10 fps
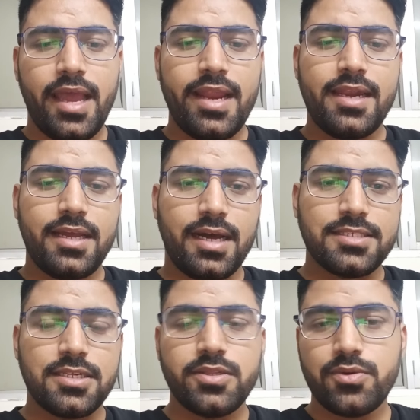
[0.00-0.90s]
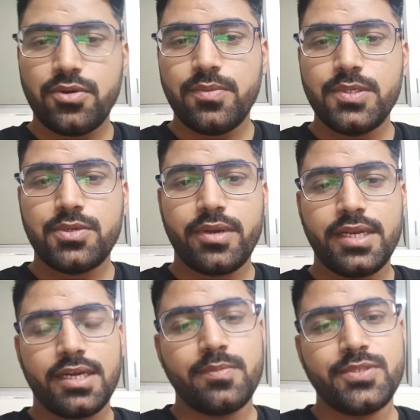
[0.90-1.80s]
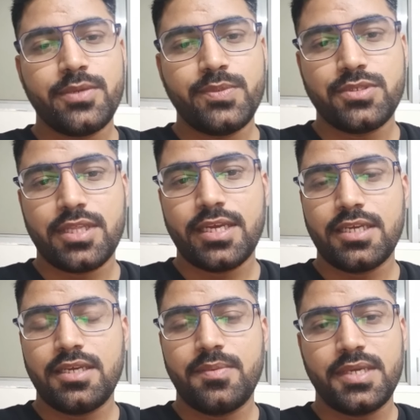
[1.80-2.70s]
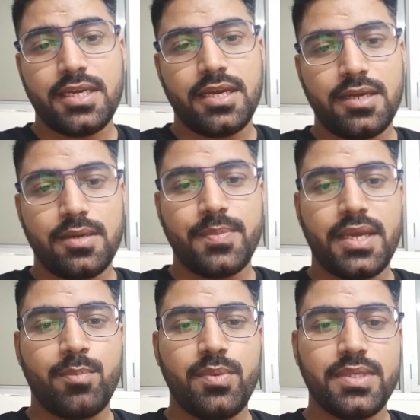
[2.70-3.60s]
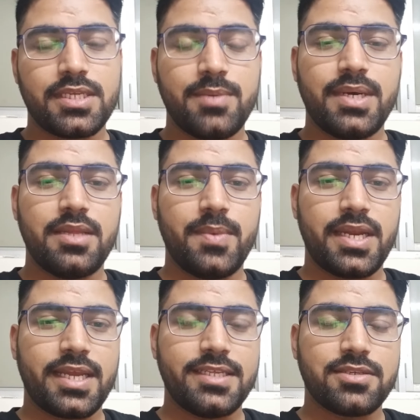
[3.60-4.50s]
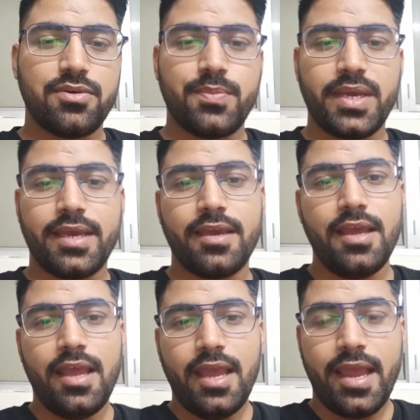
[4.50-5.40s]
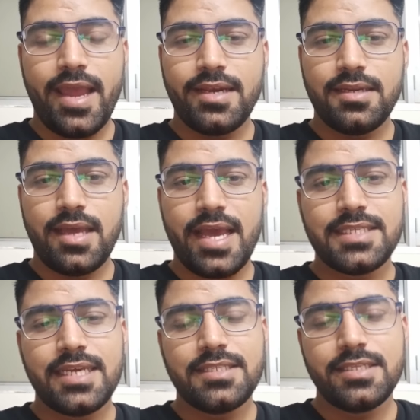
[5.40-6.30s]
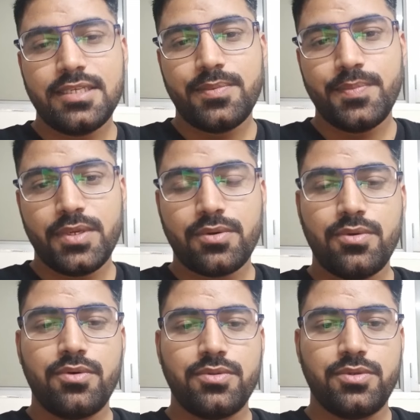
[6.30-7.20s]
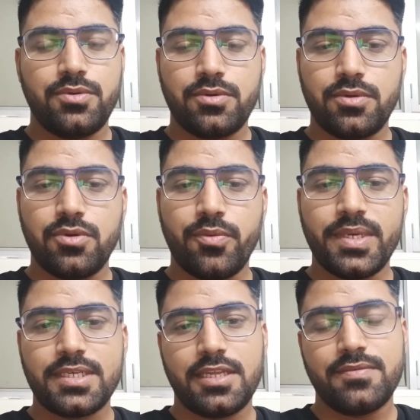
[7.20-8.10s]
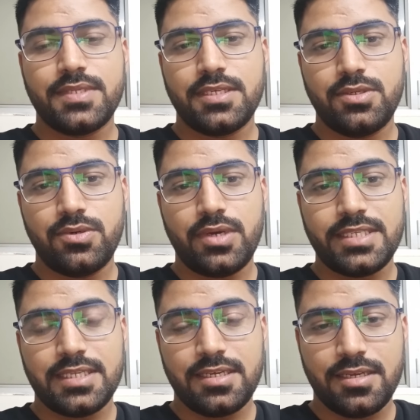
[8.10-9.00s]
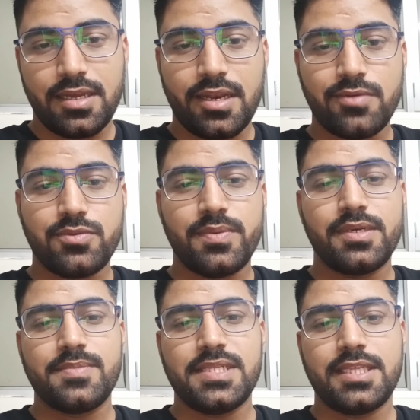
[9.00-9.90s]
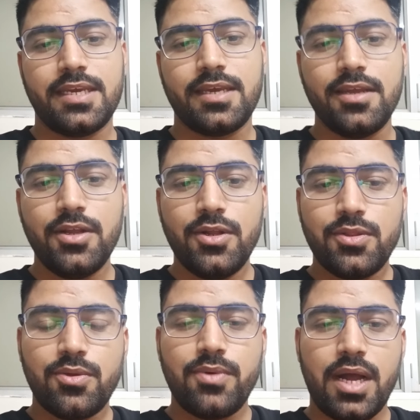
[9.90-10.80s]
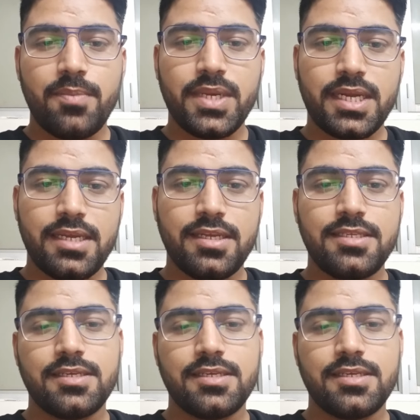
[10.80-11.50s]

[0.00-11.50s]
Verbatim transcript: एंड आजकल तो कोई भी स्टूडेंट अगर मुझसे पूछता है कि भैया हमें एम के बाद हमारा क्या स्कोप है एंड ऐसे ऐसे जब मेरे को जो गवर्नमेंट की तरफ से जो ऐसे अनाउंसमेंट मिलती है तो वहाँ पर कहीं ना